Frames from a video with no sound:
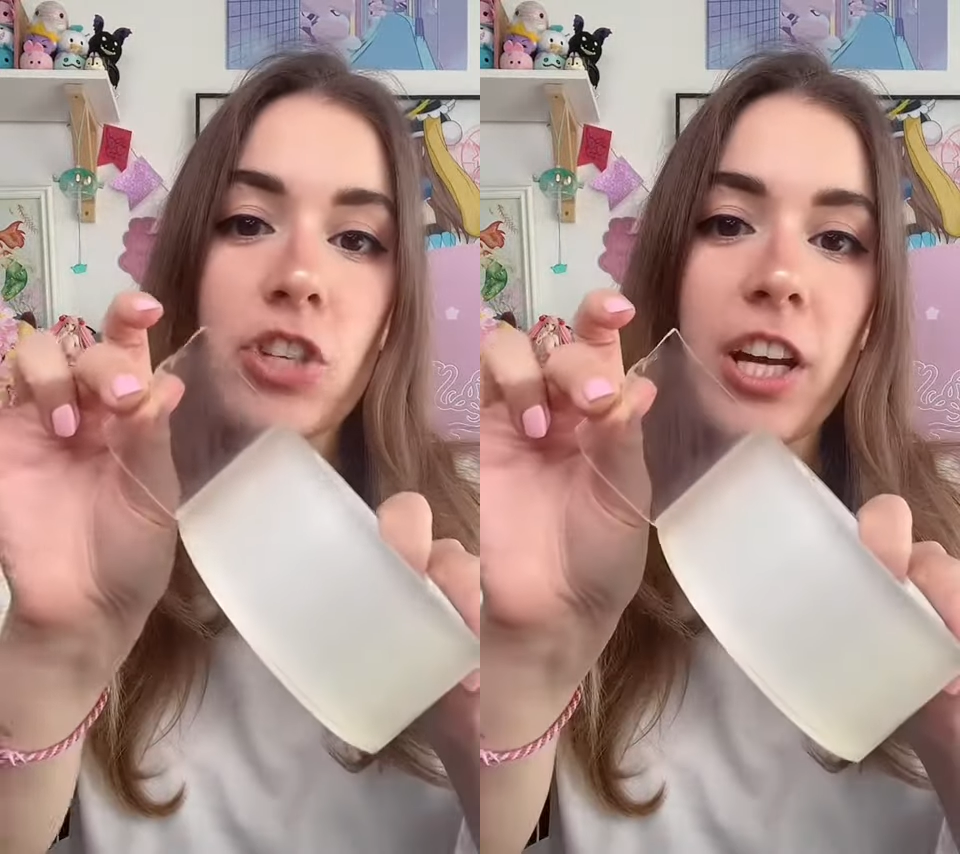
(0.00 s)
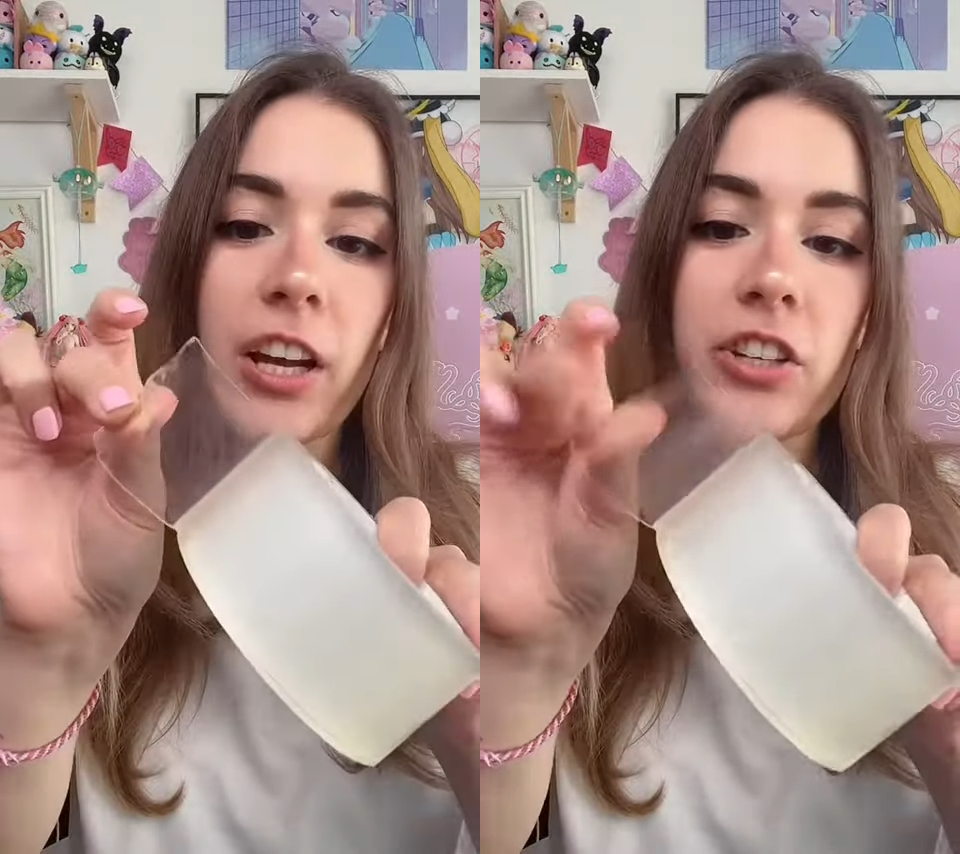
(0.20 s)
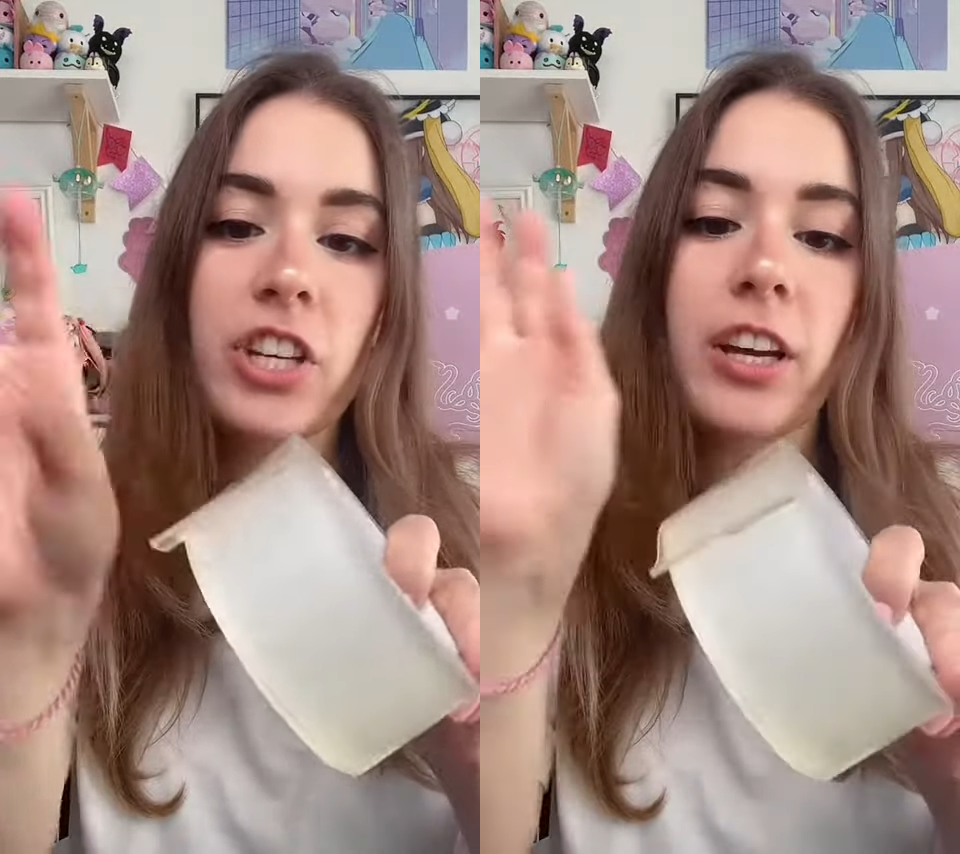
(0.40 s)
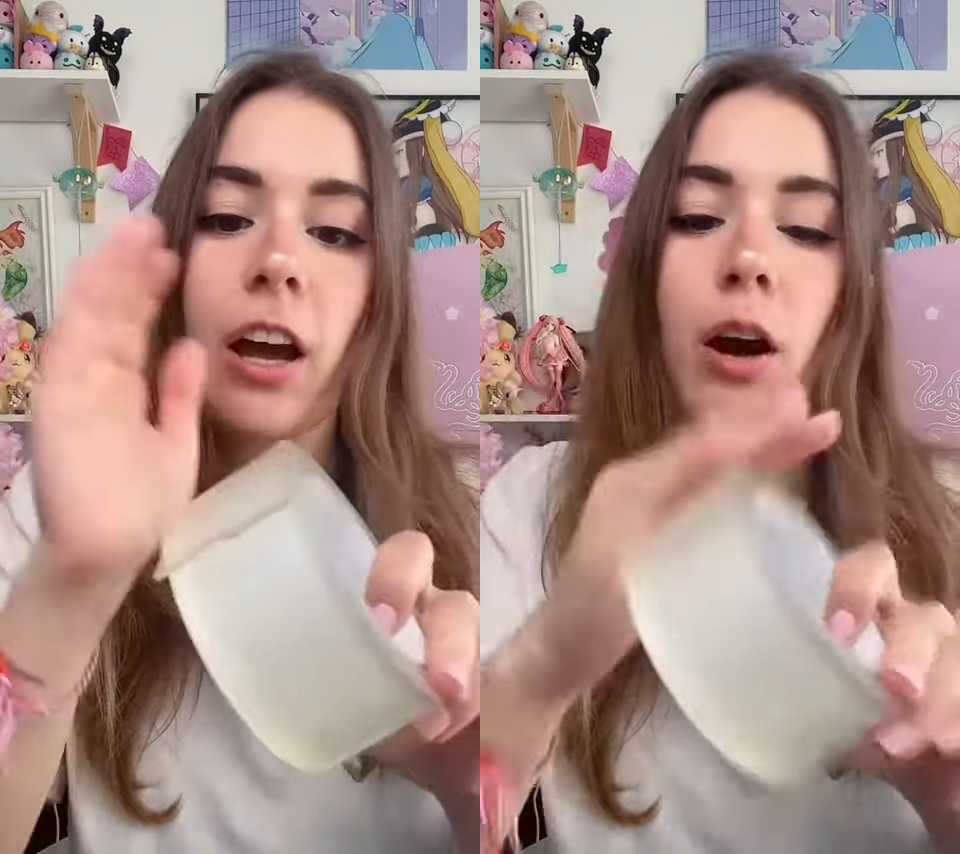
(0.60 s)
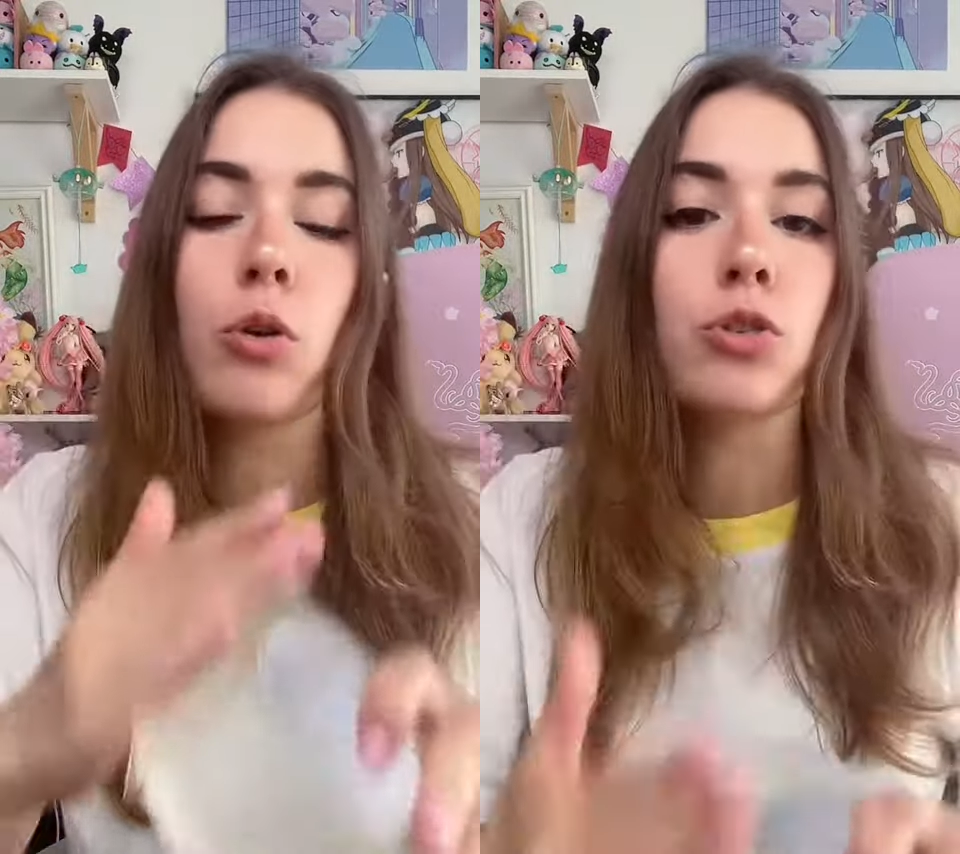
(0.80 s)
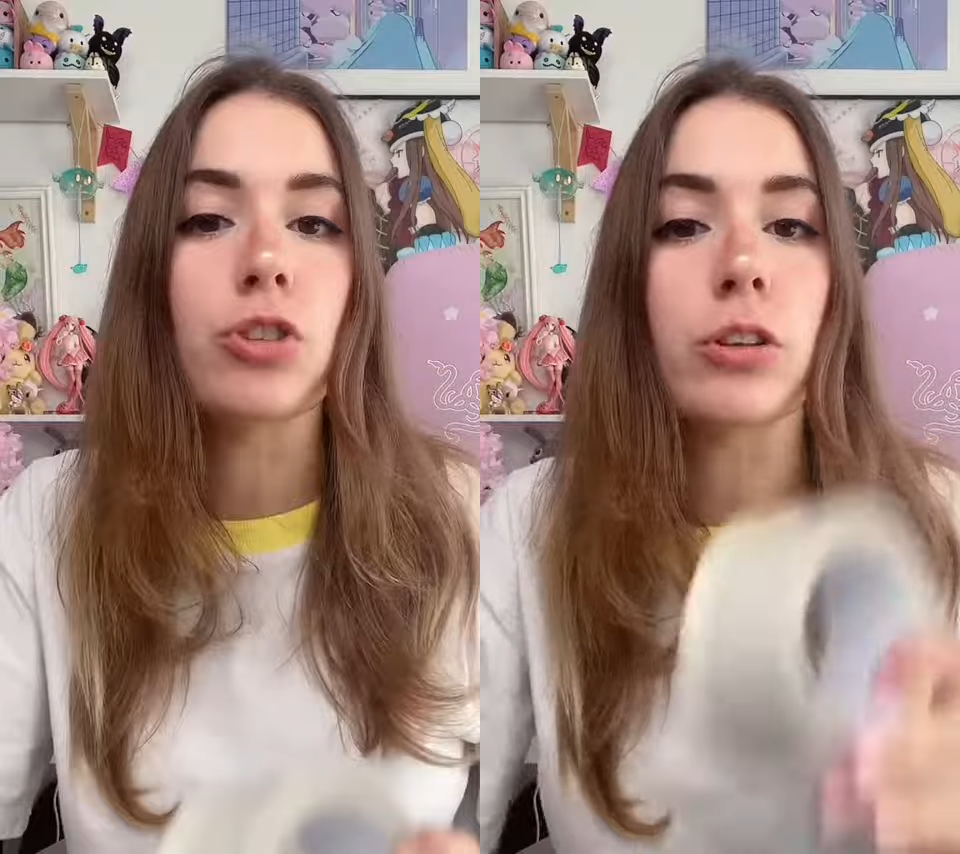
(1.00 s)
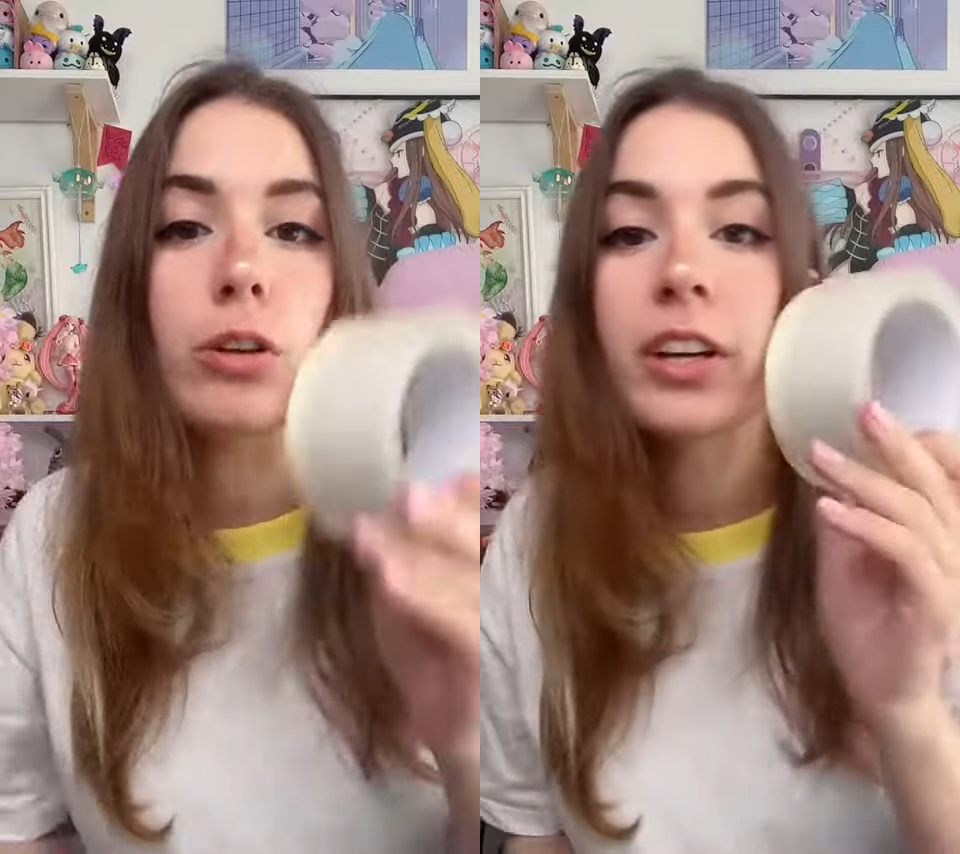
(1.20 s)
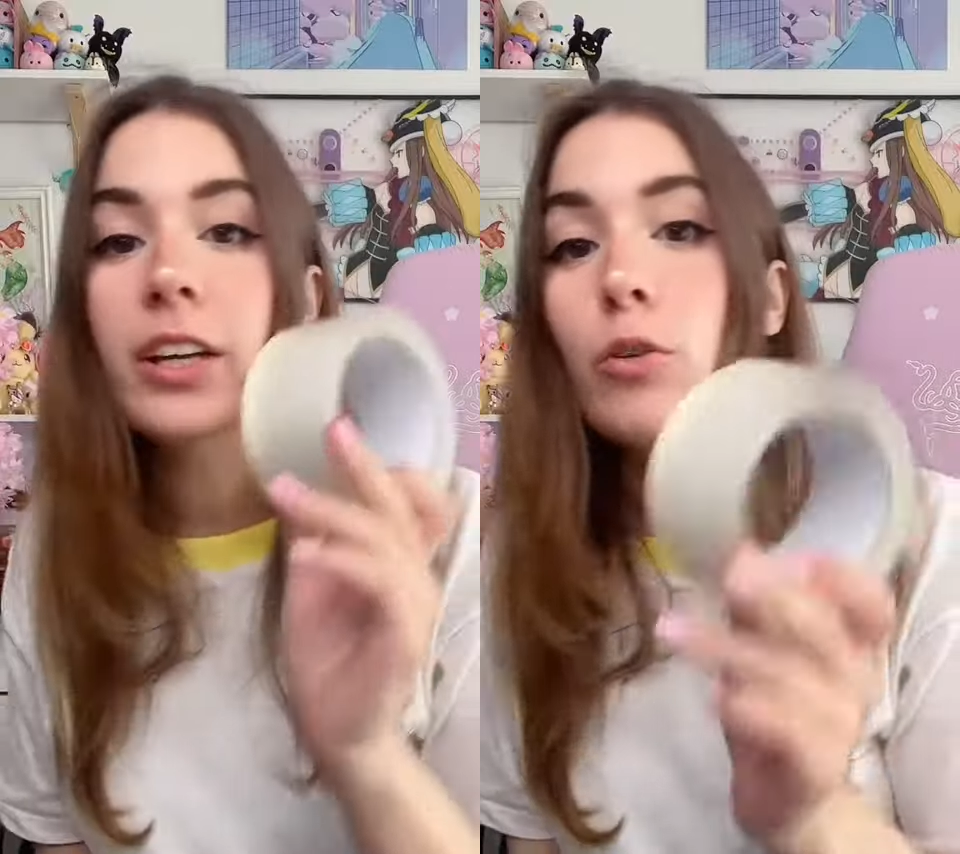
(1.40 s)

j'ai acheté à Auchan dans le rayon